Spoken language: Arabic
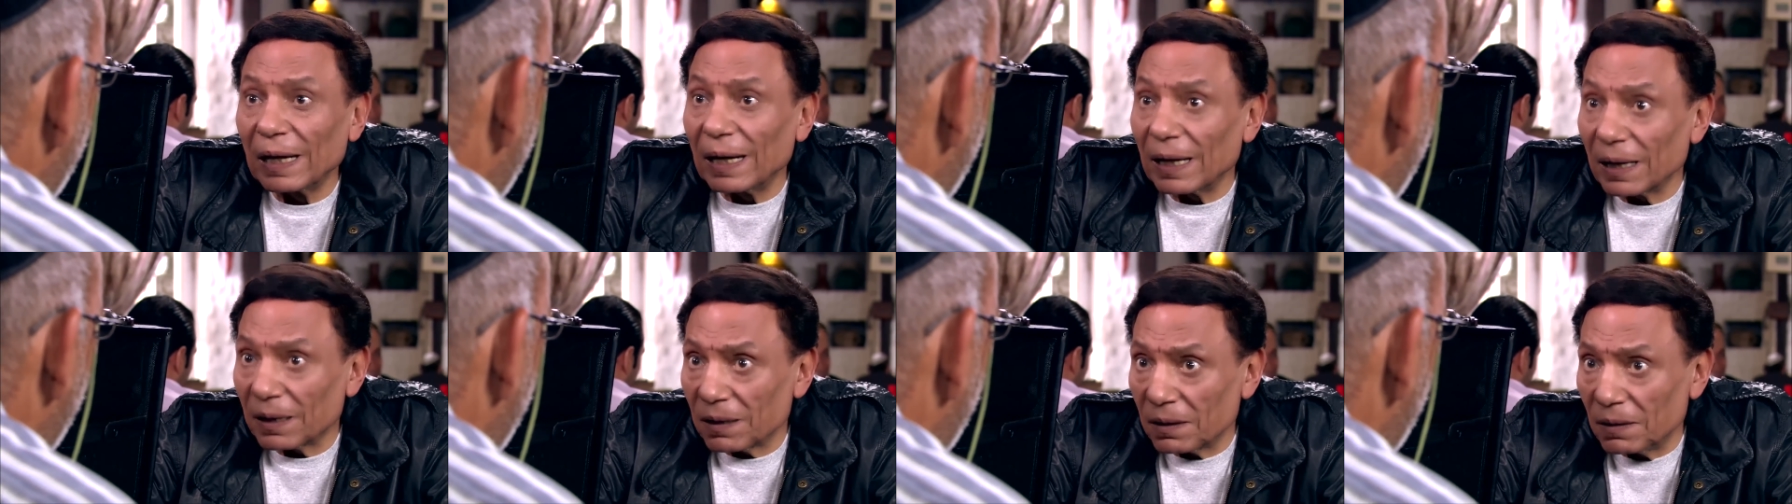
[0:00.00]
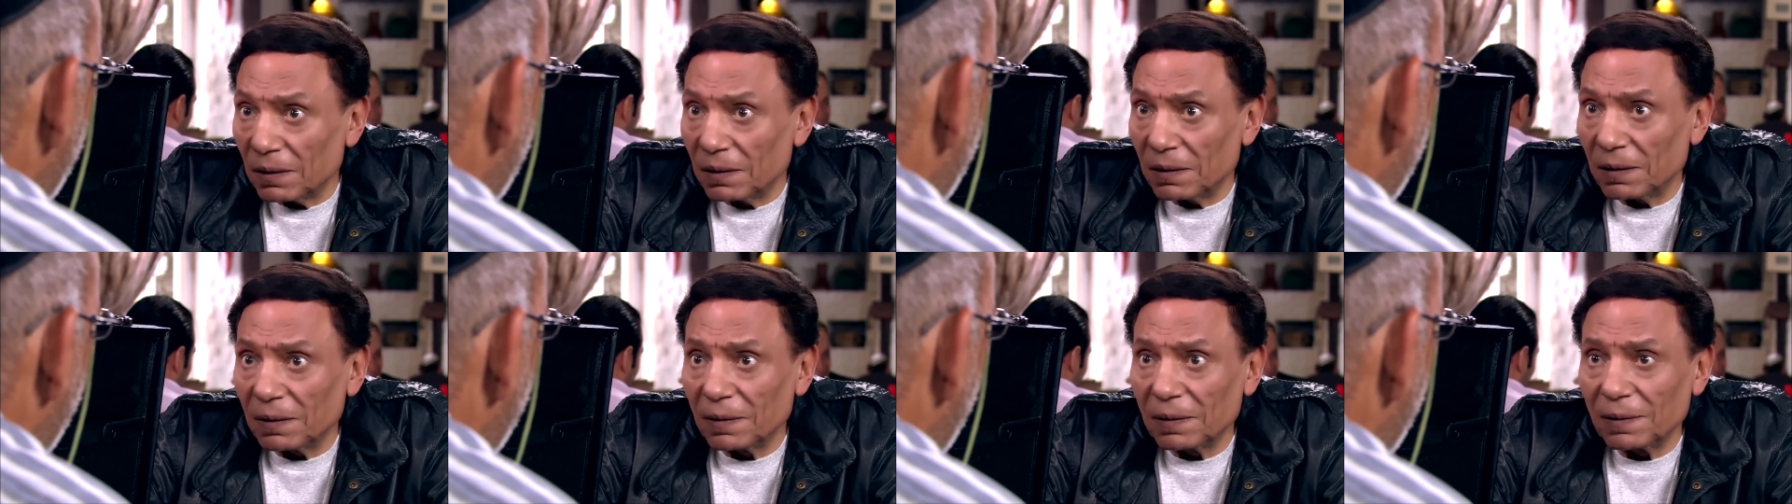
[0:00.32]

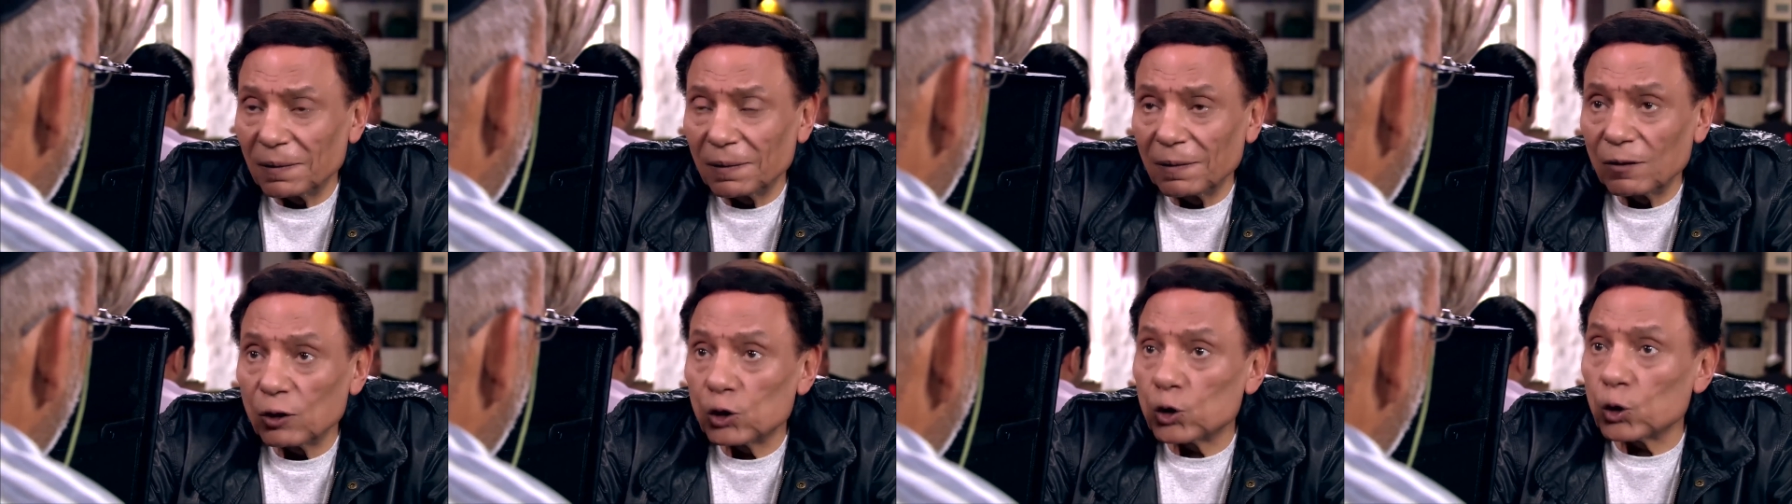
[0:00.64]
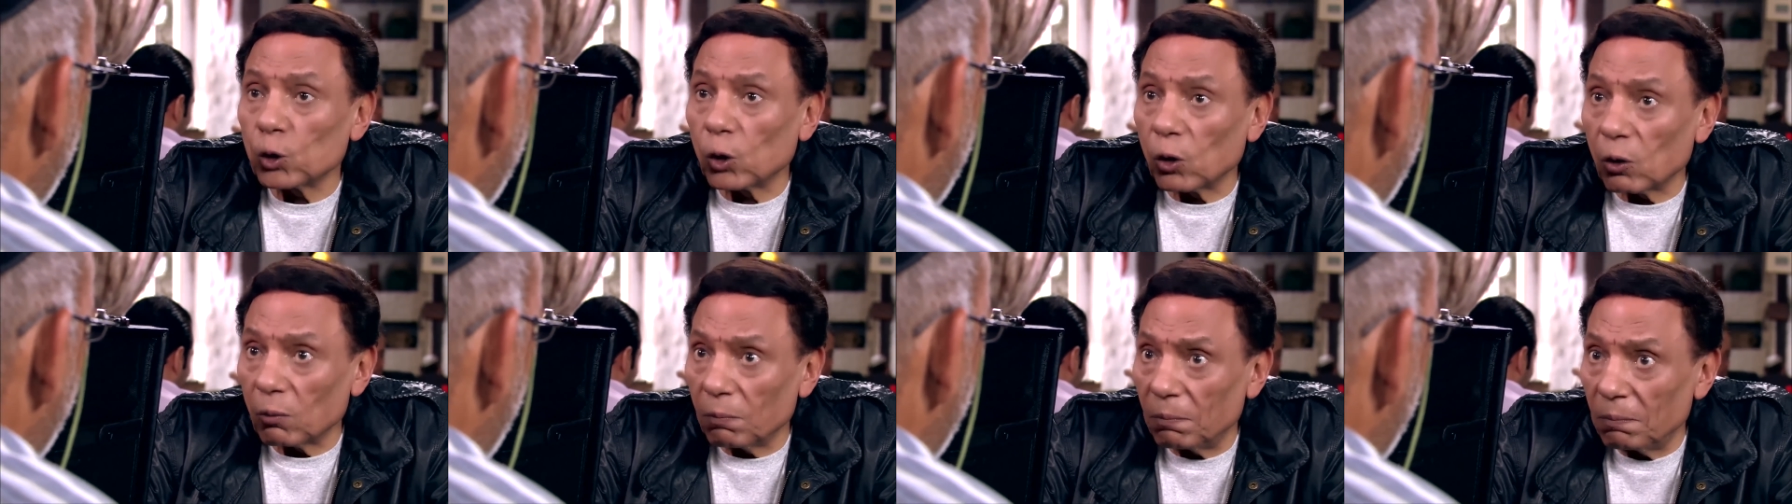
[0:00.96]
أكل
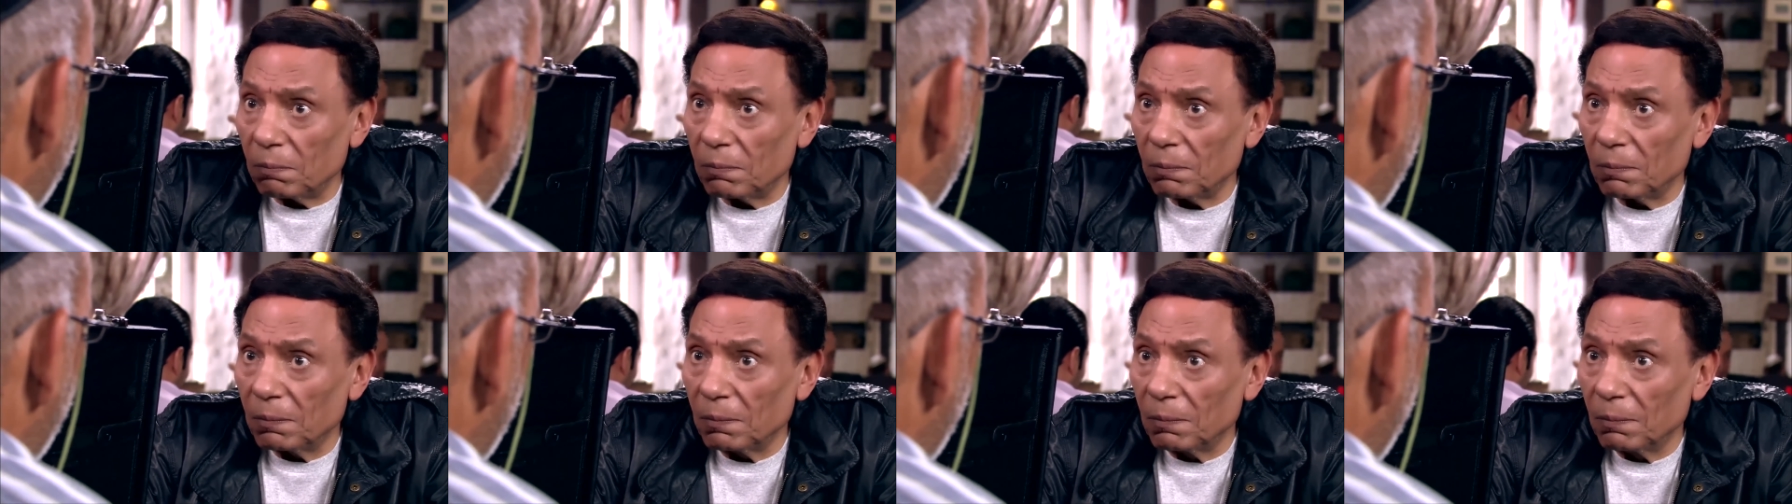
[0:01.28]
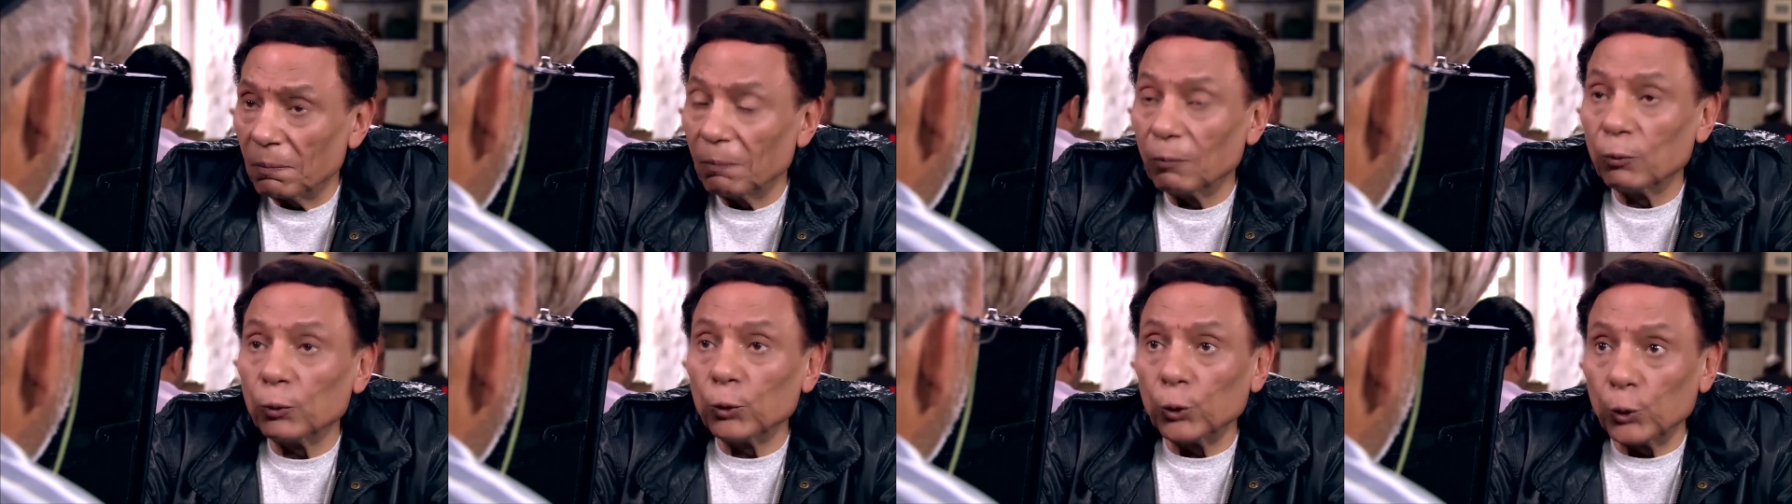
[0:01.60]
شرب
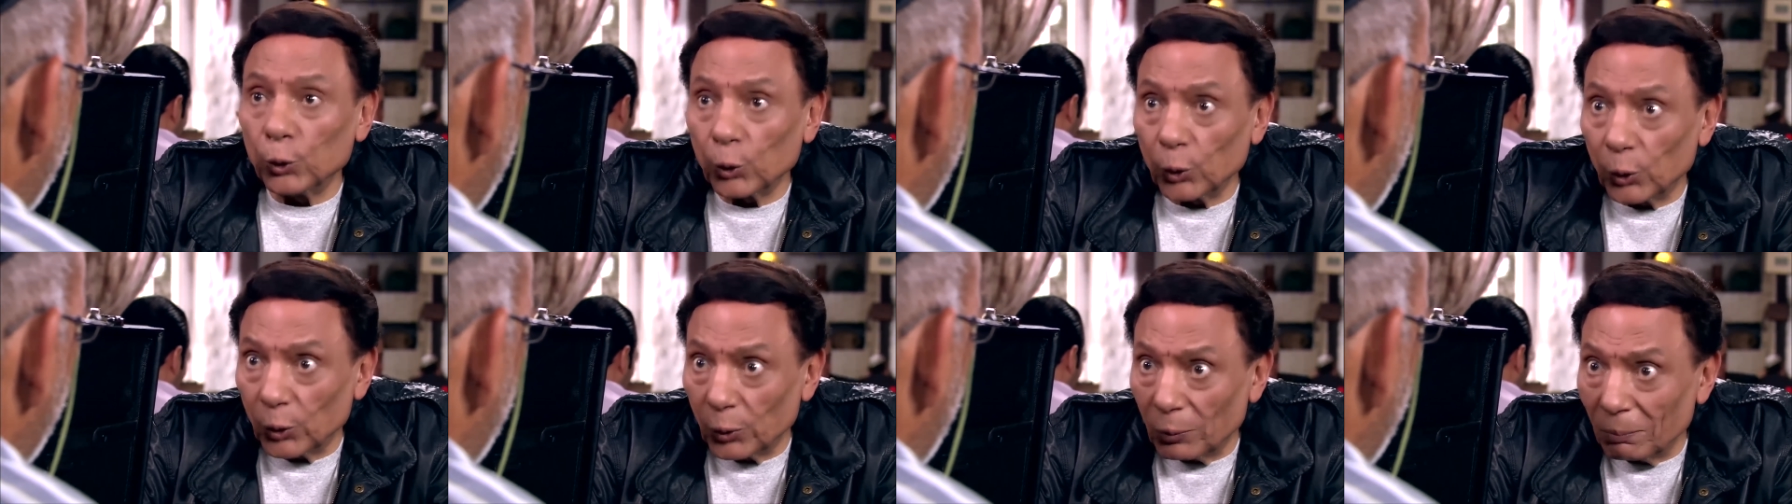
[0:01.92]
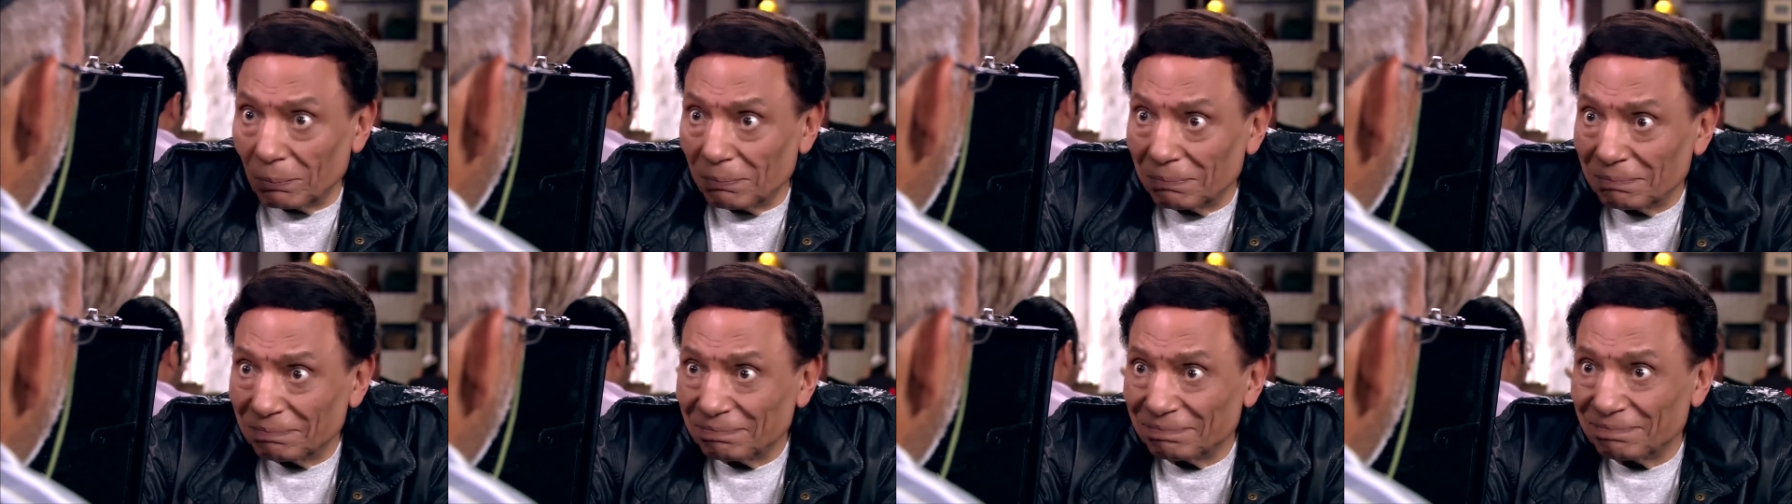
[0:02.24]

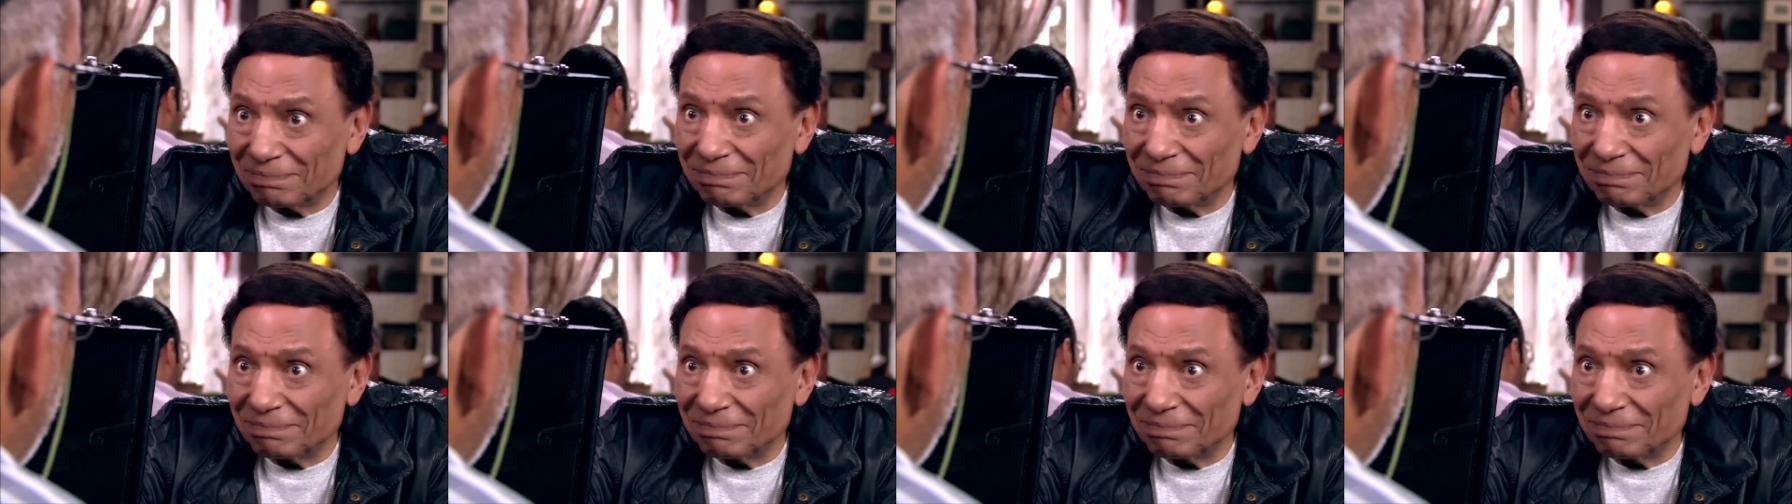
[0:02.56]
نوم